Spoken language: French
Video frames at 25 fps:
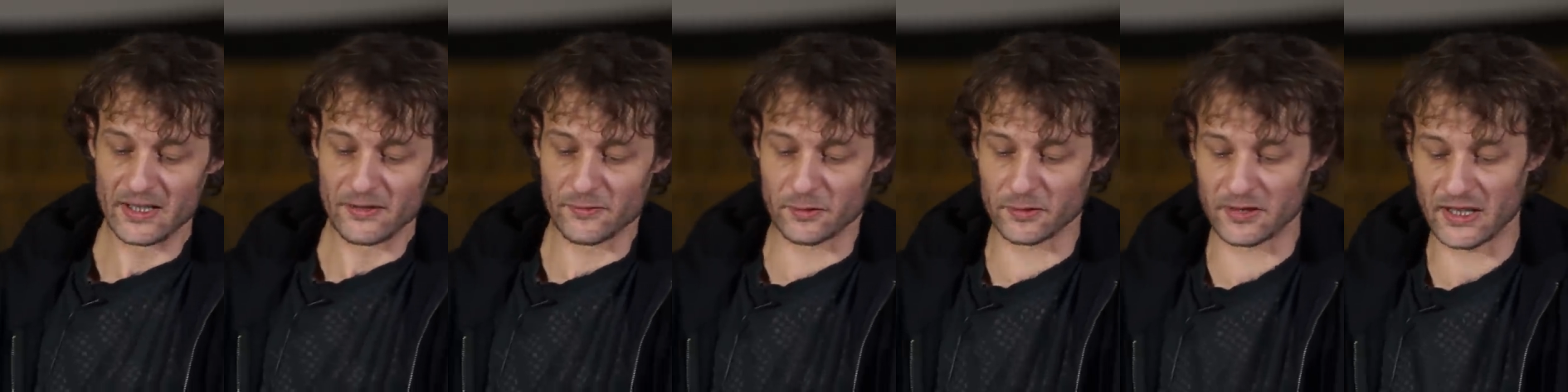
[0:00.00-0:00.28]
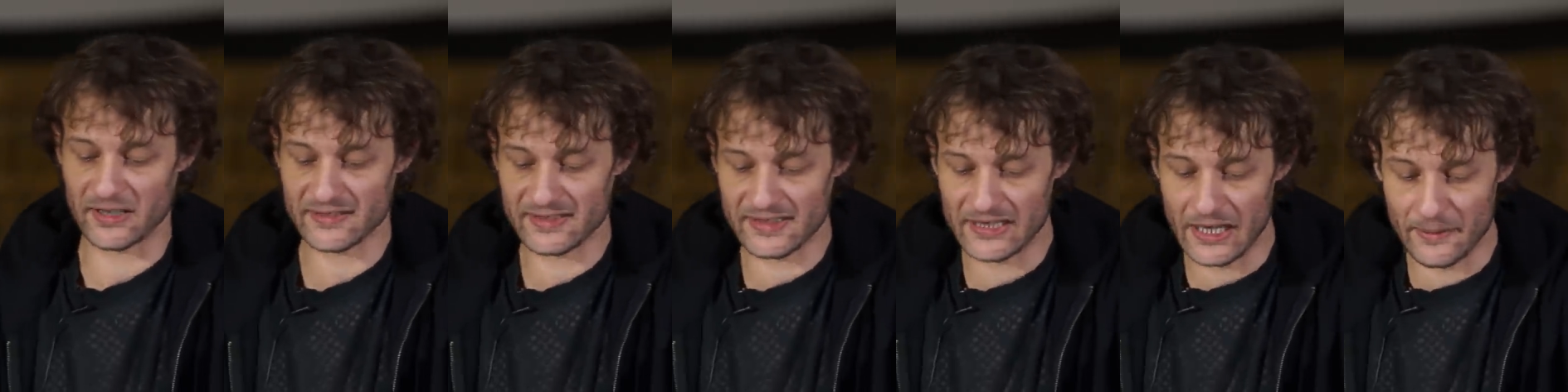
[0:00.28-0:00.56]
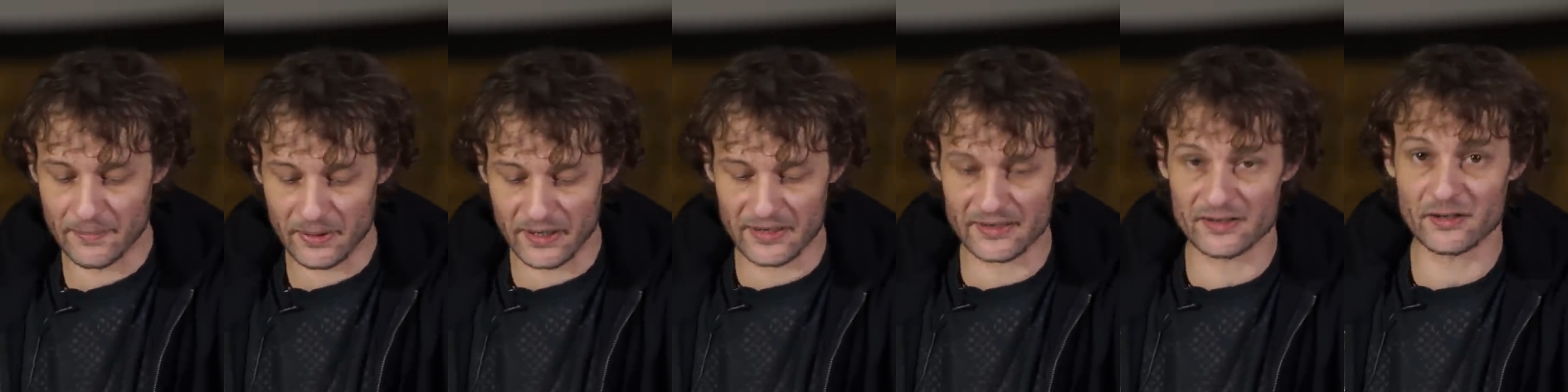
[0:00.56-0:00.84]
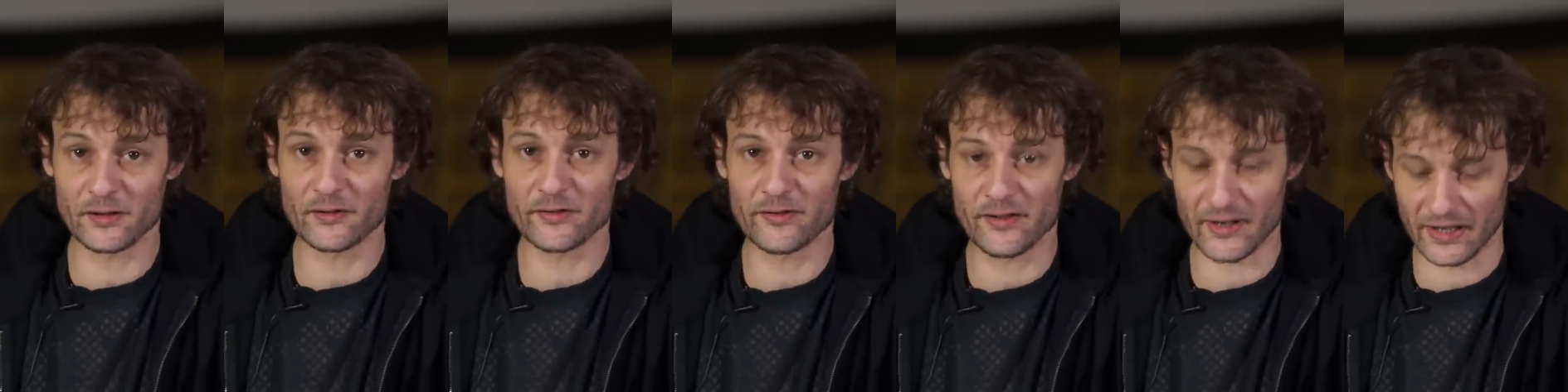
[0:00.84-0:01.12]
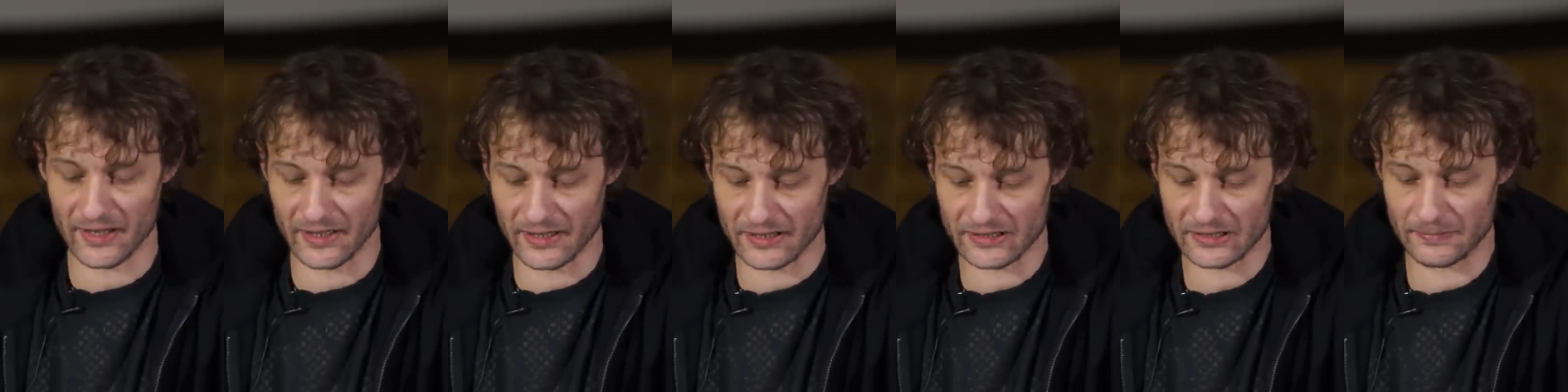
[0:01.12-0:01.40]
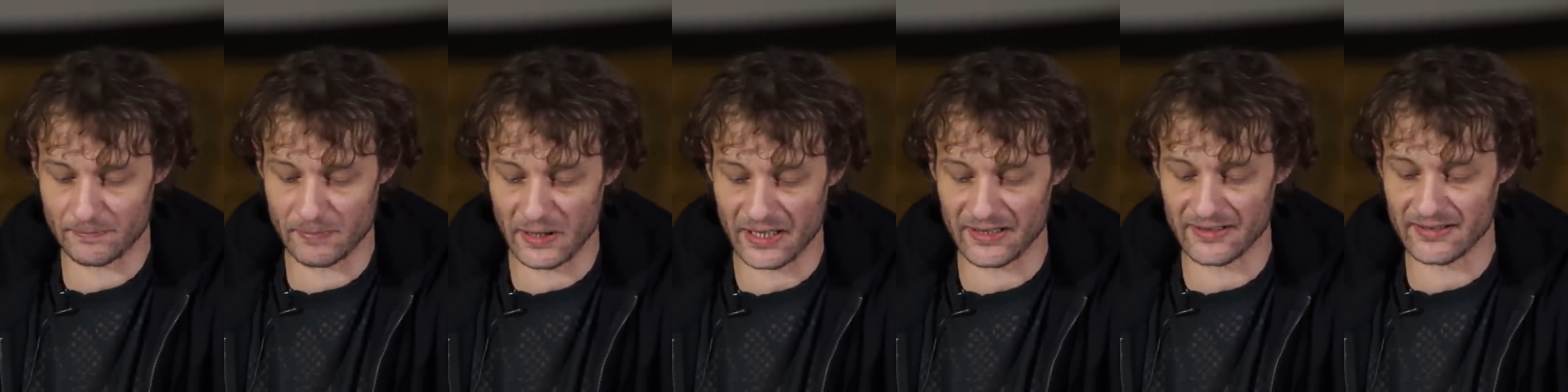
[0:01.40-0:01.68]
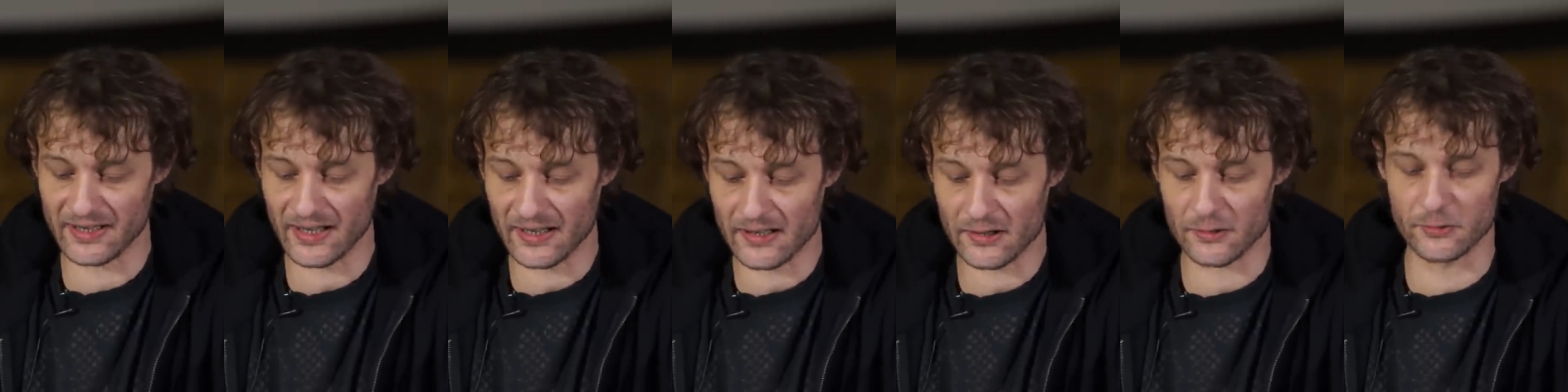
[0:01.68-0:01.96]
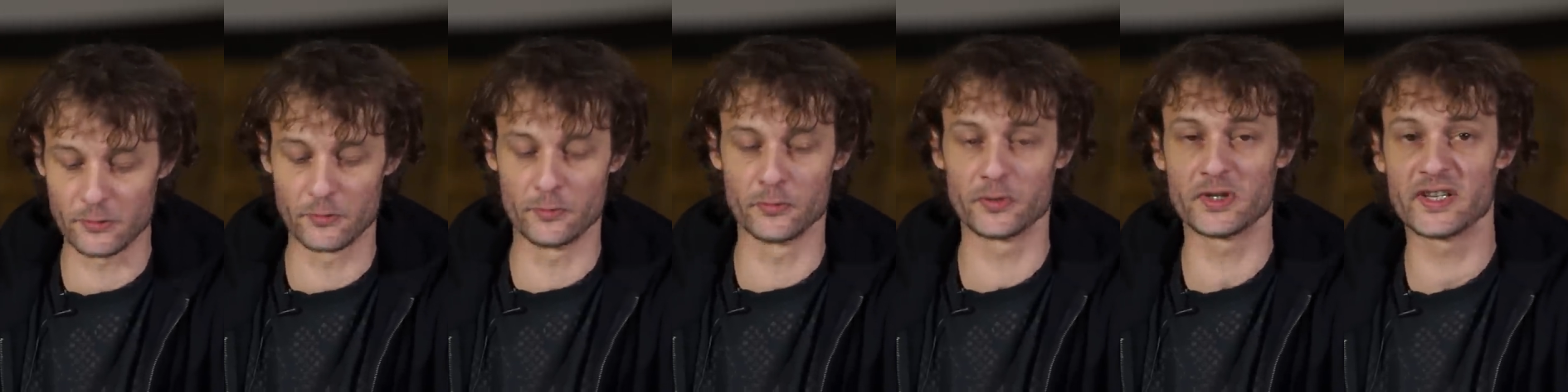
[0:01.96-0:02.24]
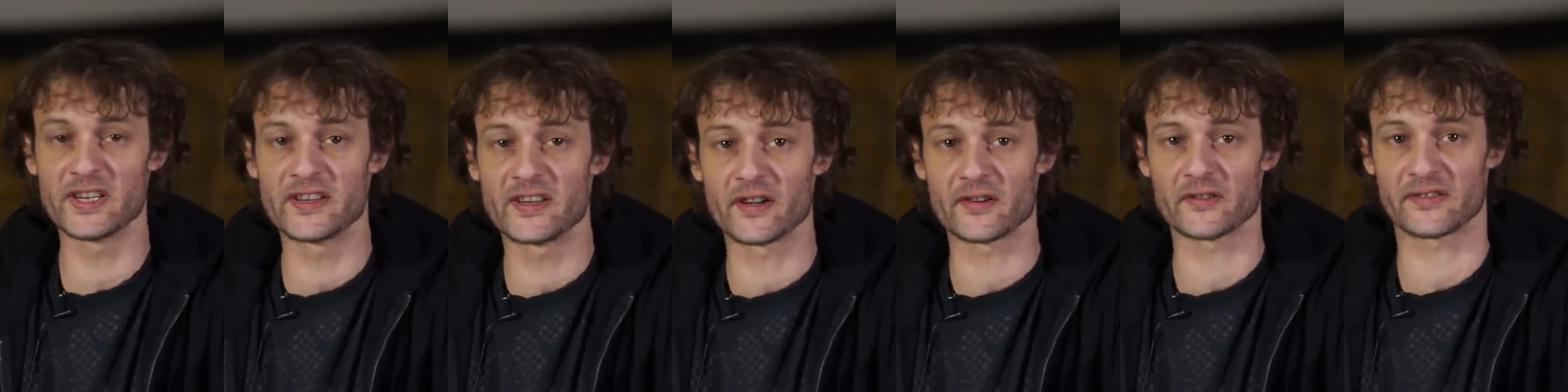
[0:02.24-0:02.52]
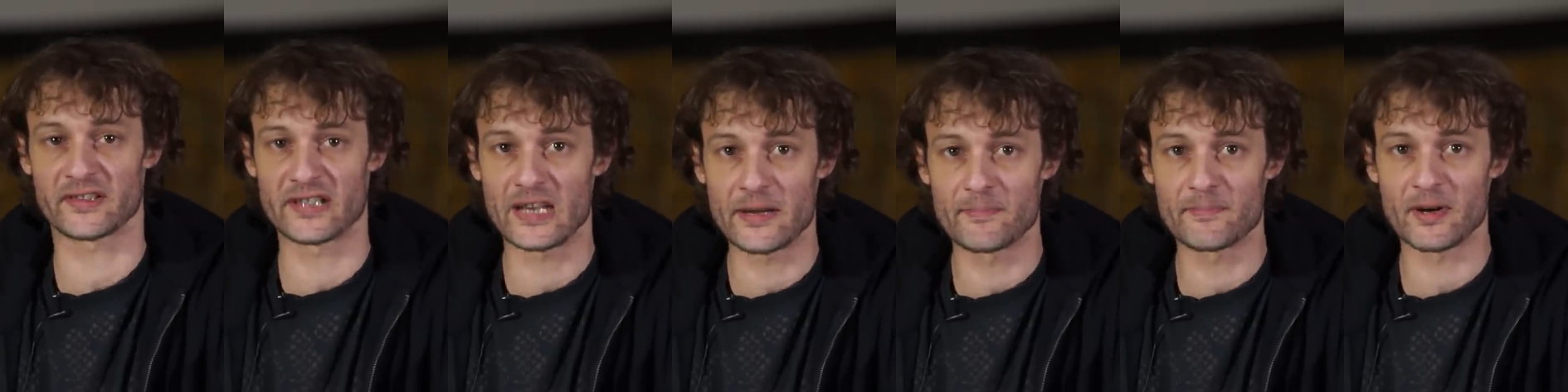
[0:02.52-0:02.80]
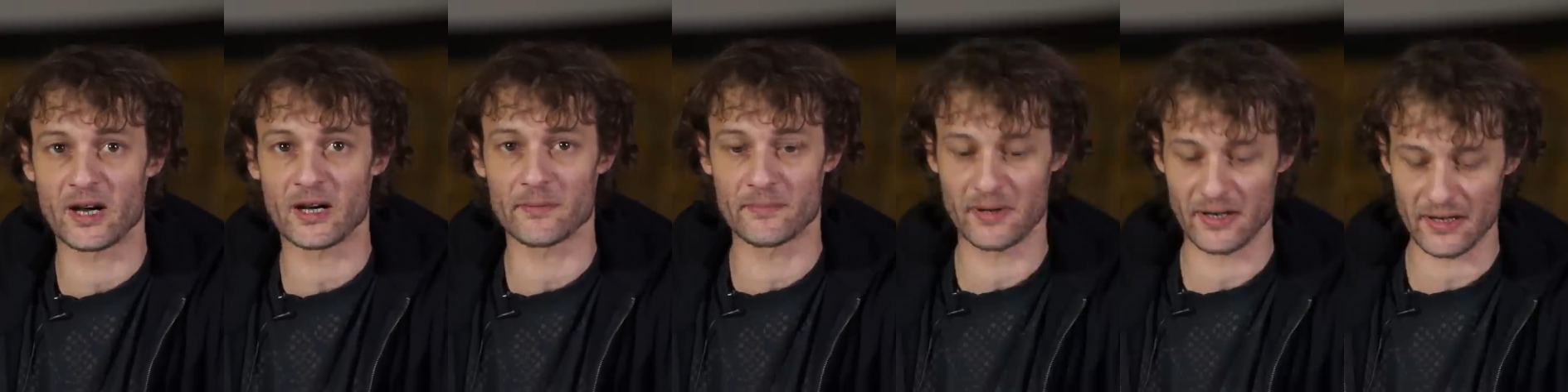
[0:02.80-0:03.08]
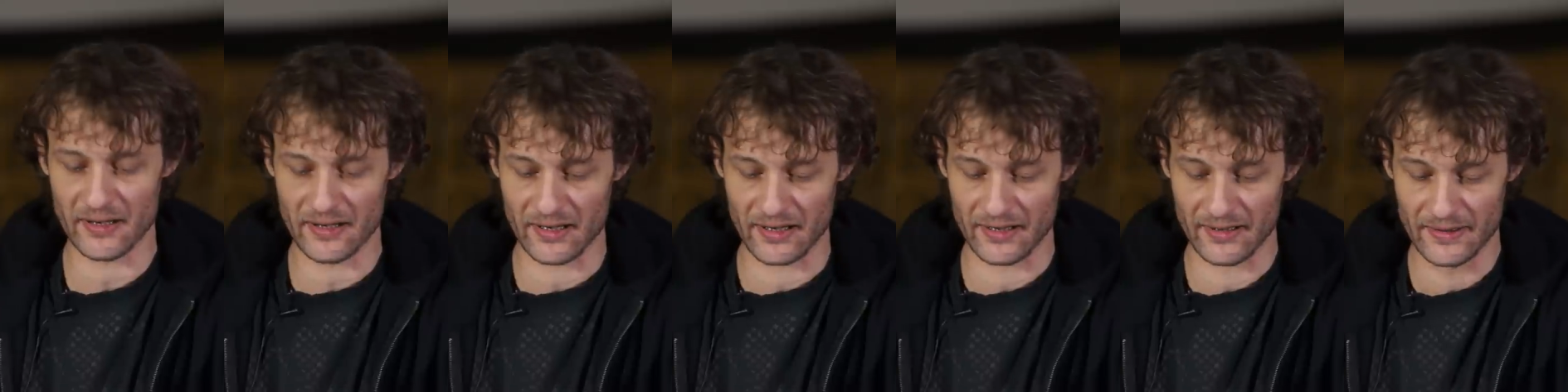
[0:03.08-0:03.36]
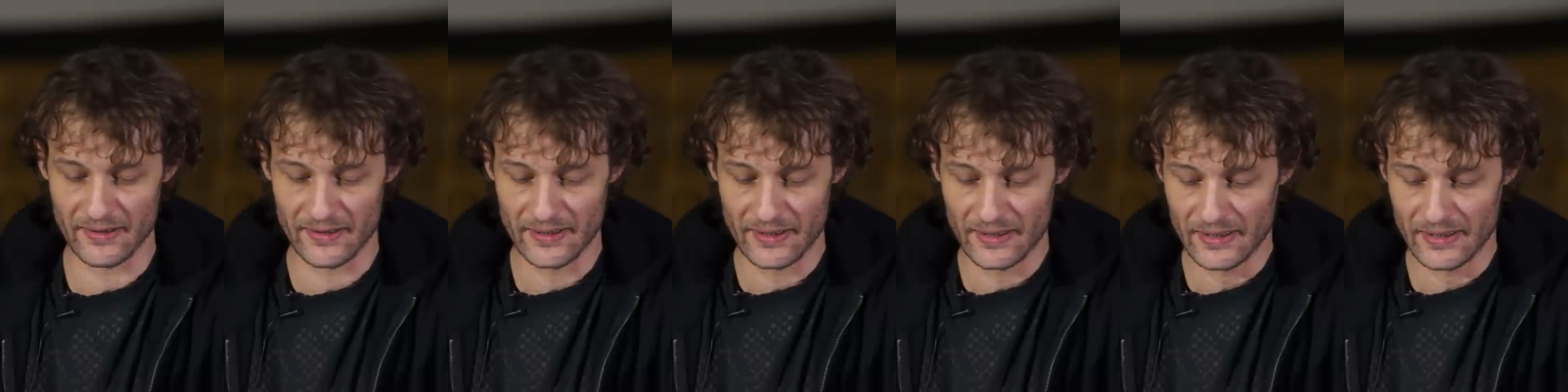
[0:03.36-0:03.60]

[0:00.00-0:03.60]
Faudra-t-il à présent faire un spectacle muni d'un gilet pare-balles